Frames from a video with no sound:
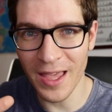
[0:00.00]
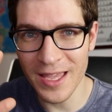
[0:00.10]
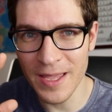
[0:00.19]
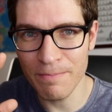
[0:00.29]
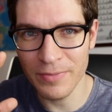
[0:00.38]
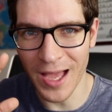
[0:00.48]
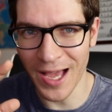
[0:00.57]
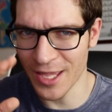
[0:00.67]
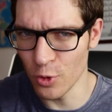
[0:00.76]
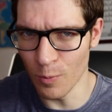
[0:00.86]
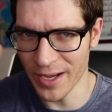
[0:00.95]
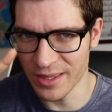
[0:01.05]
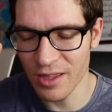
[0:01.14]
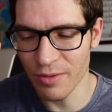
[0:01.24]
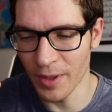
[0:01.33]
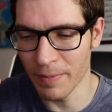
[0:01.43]
Y aquí un
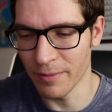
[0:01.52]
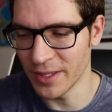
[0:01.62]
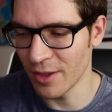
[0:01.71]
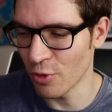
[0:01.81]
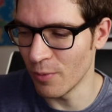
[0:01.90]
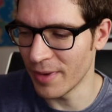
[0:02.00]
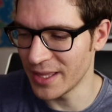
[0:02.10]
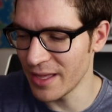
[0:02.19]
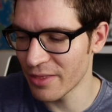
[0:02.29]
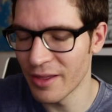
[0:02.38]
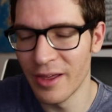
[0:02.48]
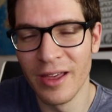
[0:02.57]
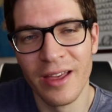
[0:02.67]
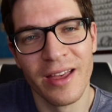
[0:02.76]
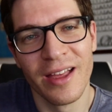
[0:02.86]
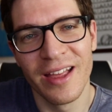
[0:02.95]
matiz, me permitís un matiz.
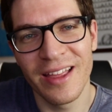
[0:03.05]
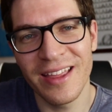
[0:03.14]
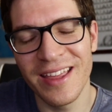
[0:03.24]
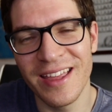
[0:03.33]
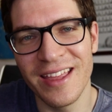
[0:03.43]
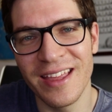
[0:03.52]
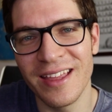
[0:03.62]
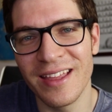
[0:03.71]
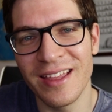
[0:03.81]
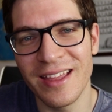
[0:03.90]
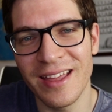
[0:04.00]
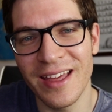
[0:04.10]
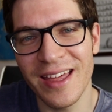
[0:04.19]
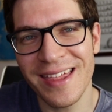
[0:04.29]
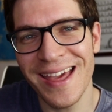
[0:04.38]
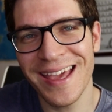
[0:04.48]
Y
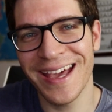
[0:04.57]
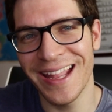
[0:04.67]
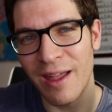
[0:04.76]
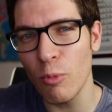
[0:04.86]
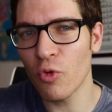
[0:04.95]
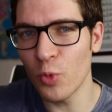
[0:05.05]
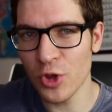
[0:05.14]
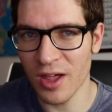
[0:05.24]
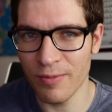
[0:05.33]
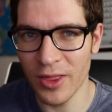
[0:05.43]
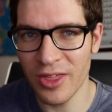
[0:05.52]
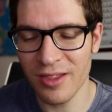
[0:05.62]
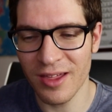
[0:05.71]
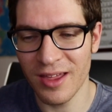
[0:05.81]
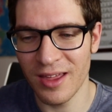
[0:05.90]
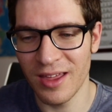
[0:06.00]
es que creemos muchas
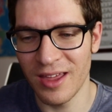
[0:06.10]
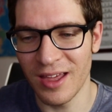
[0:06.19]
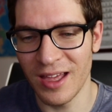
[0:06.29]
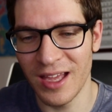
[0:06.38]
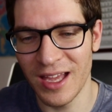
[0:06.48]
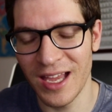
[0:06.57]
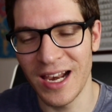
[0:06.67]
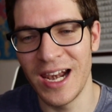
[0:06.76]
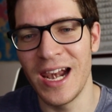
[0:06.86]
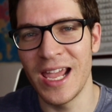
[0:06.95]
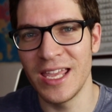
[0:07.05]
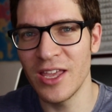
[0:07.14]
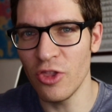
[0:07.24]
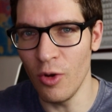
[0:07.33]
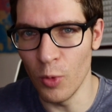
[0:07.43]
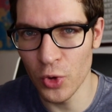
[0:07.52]
veces que
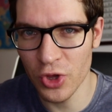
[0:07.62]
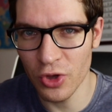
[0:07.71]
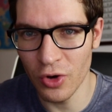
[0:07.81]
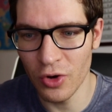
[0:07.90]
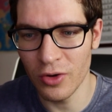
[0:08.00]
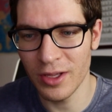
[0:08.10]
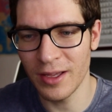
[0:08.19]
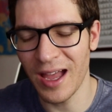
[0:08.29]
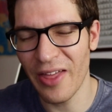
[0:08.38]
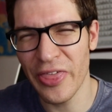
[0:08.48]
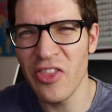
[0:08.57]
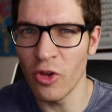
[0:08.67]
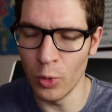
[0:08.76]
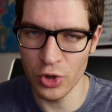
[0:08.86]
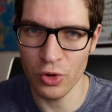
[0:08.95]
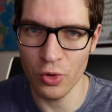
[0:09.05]
leyendo mucho, haciendo
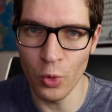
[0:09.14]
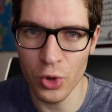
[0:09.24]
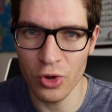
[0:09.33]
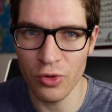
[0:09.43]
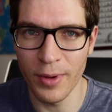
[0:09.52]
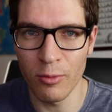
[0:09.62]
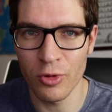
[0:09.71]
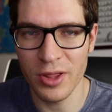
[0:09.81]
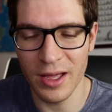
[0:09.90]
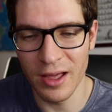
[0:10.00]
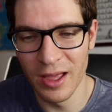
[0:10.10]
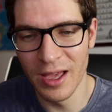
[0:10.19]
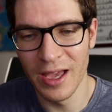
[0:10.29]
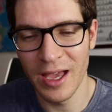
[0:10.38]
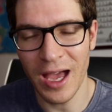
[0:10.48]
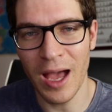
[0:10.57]
muchos cursos, vamos a,
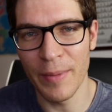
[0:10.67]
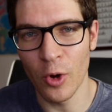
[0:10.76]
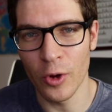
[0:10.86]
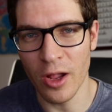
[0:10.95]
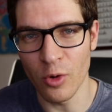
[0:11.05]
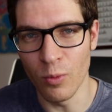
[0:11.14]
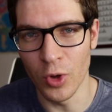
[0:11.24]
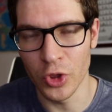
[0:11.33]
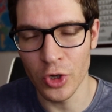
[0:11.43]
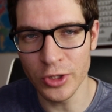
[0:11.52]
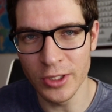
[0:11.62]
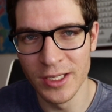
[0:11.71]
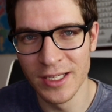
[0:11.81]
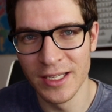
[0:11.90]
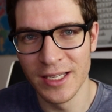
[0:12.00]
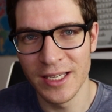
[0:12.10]
a mejorar un montón.
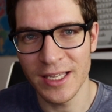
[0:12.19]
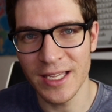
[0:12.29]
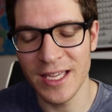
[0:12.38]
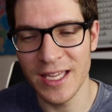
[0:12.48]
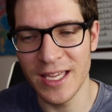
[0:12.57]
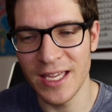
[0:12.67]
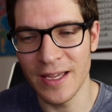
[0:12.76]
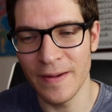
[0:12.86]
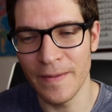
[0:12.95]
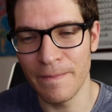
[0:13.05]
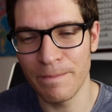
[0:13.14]
Y